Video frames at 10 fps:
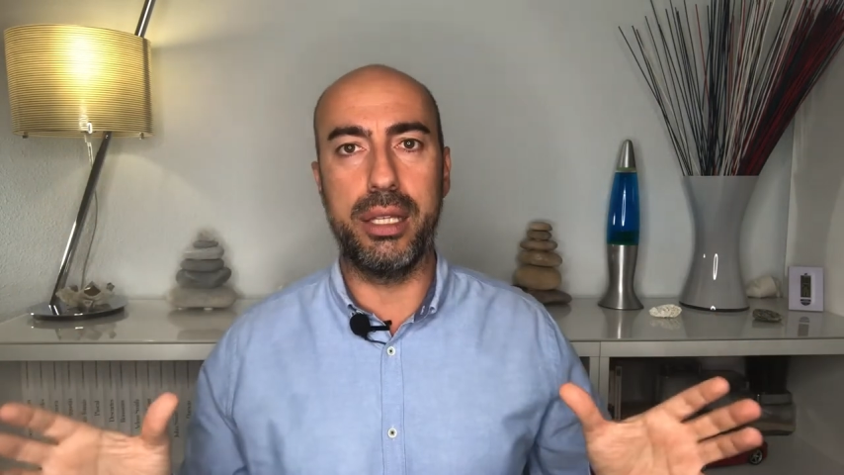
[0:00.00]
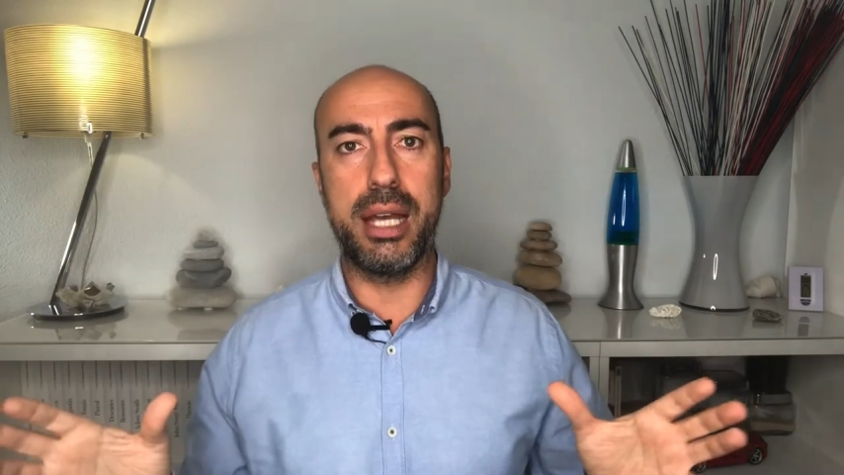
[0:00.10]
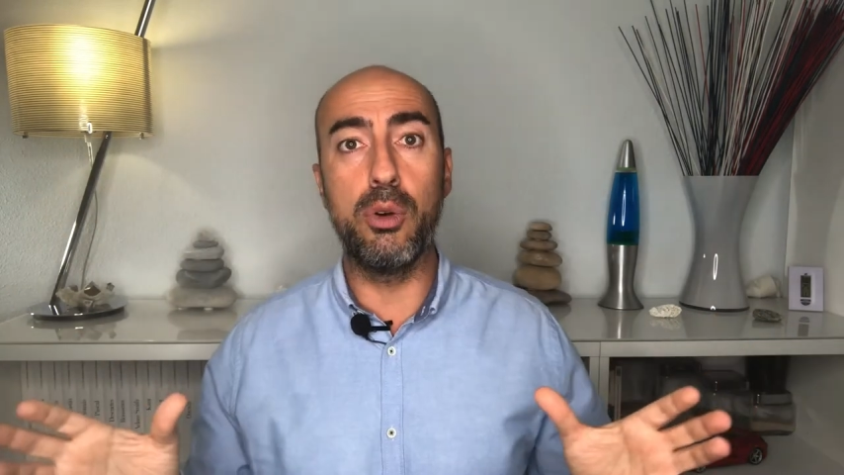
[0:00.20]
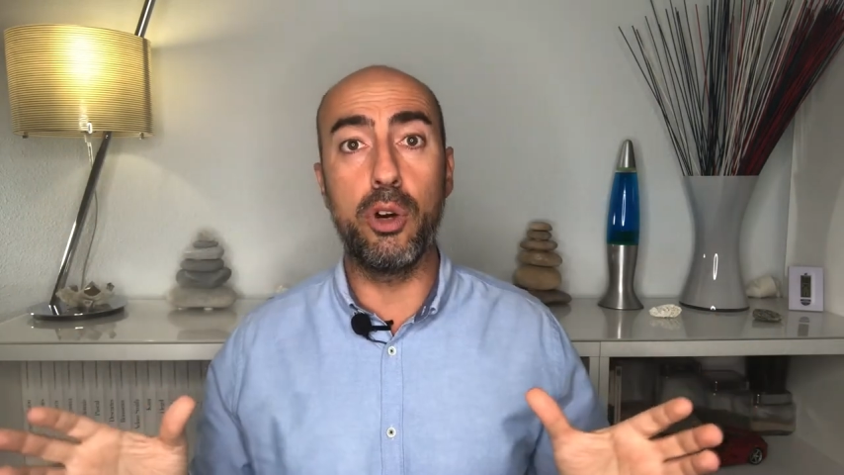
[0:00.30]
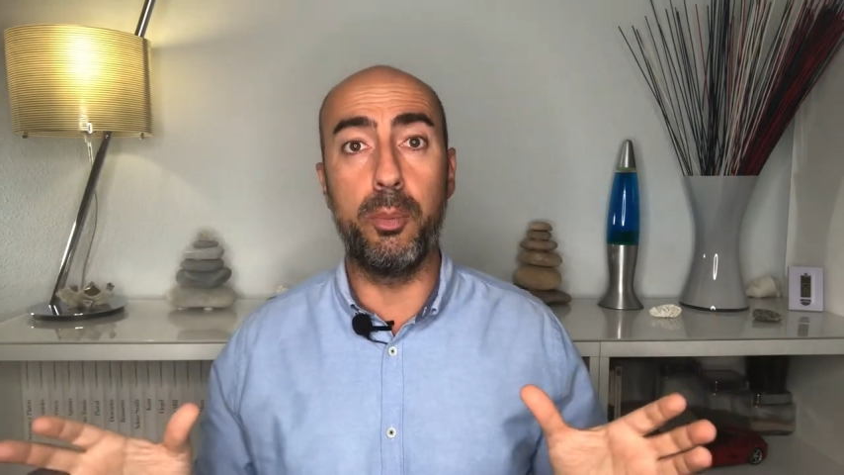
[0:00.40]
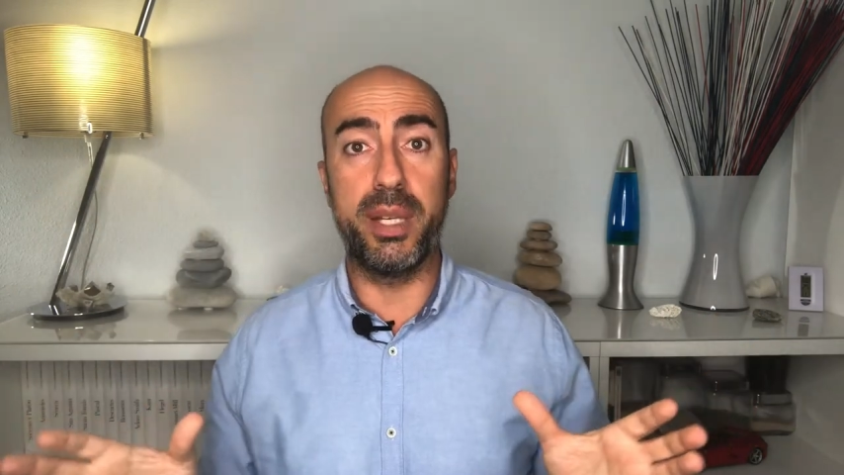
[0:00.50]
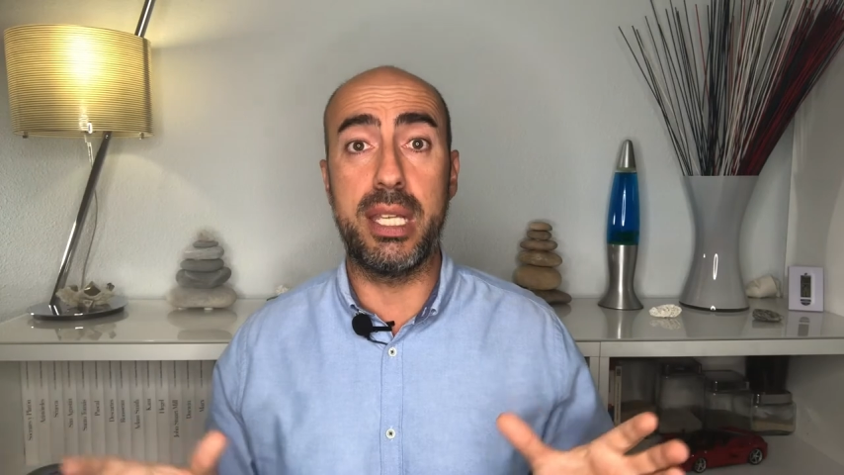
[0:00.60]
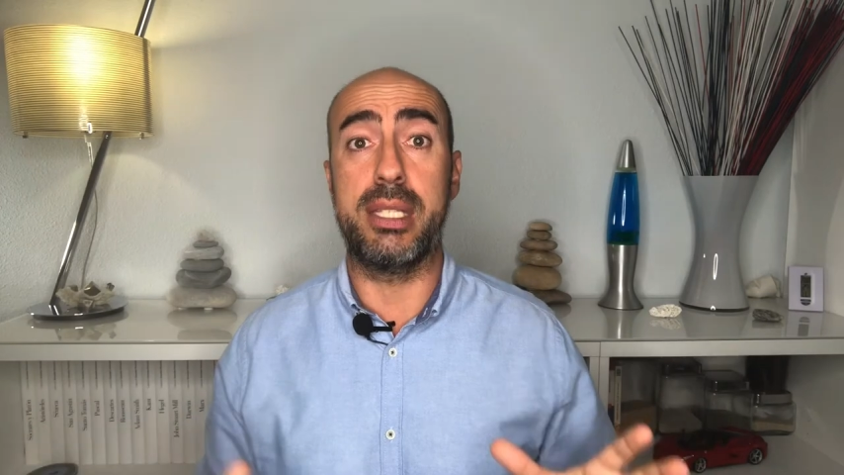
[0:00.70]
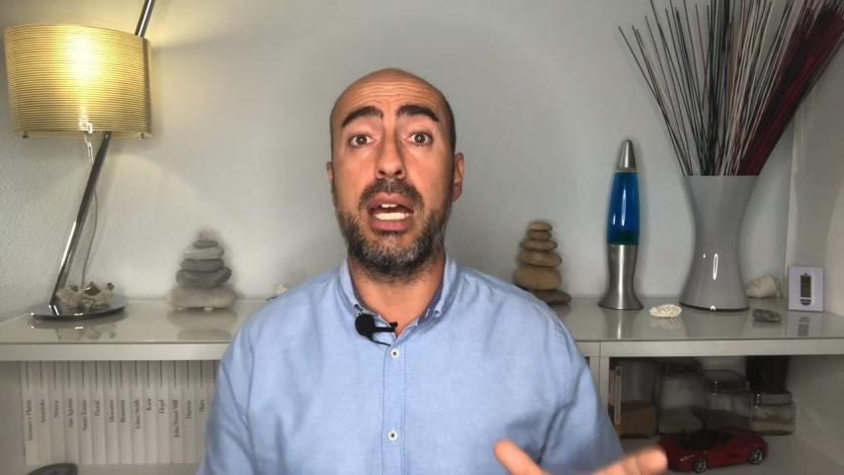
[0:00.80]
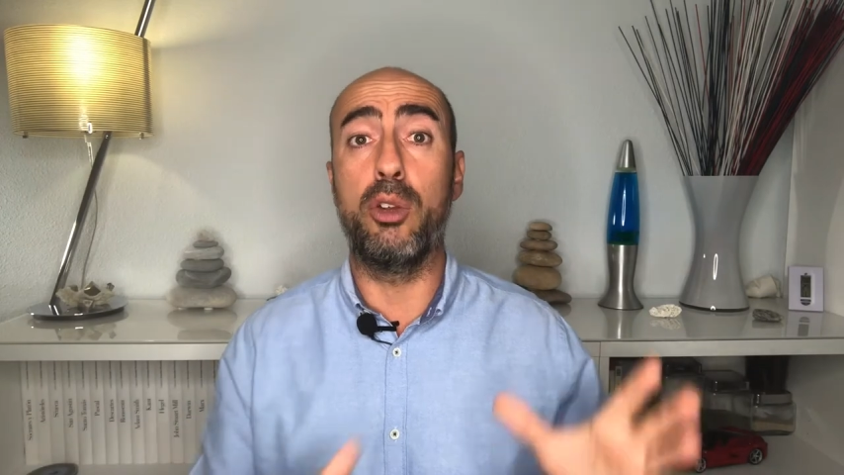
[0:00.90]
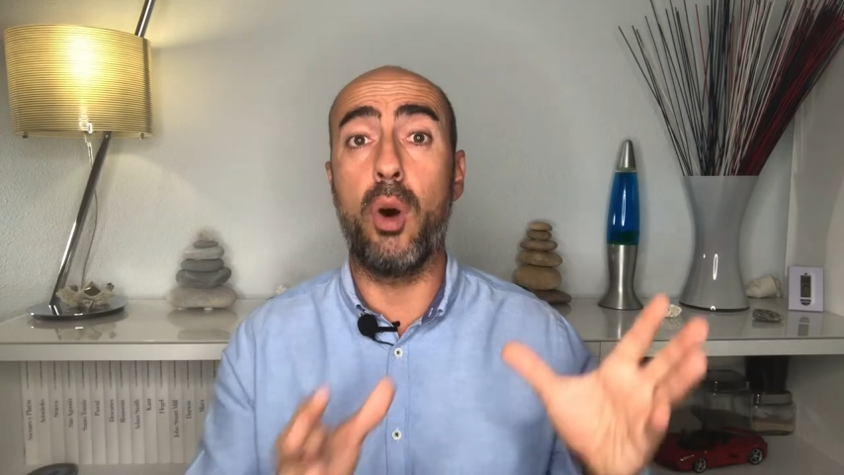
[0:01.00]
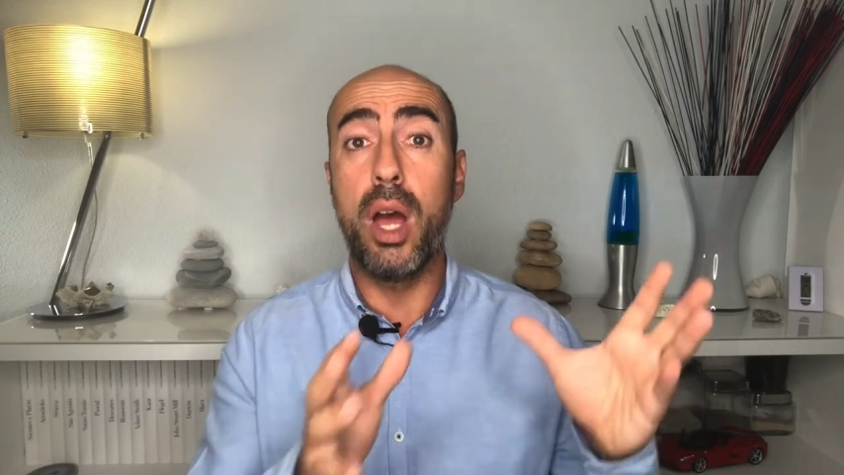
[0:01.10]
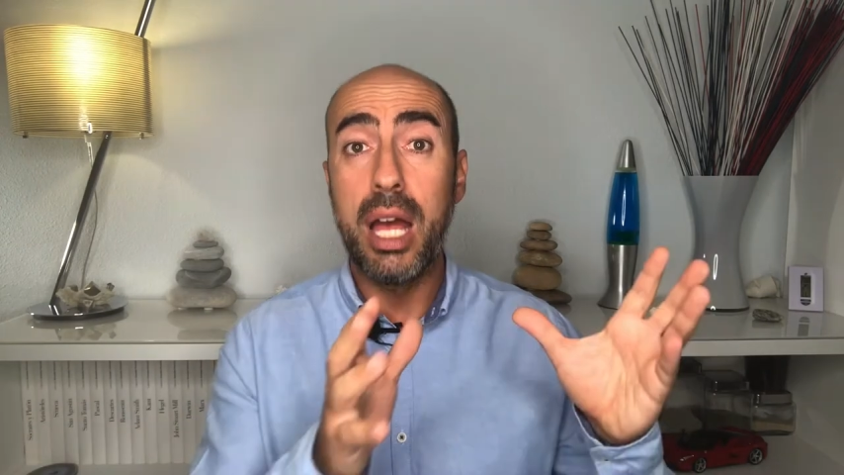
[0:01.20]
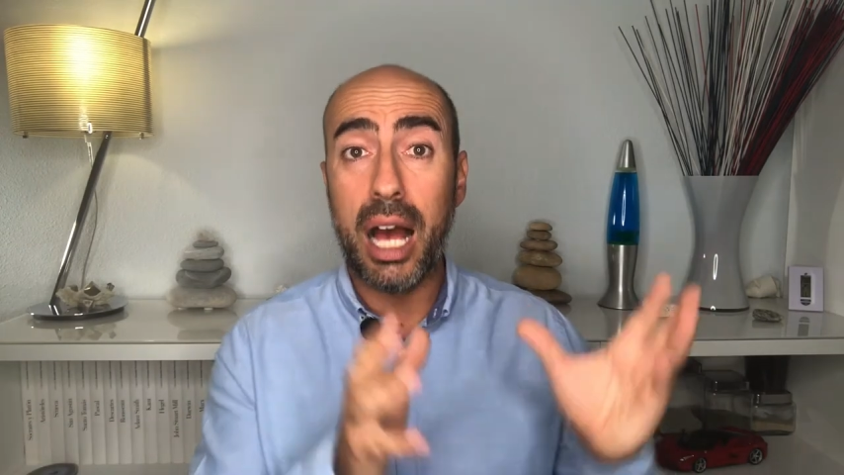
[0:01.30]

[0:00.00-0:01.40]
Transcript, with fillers: da un golpe de Estado.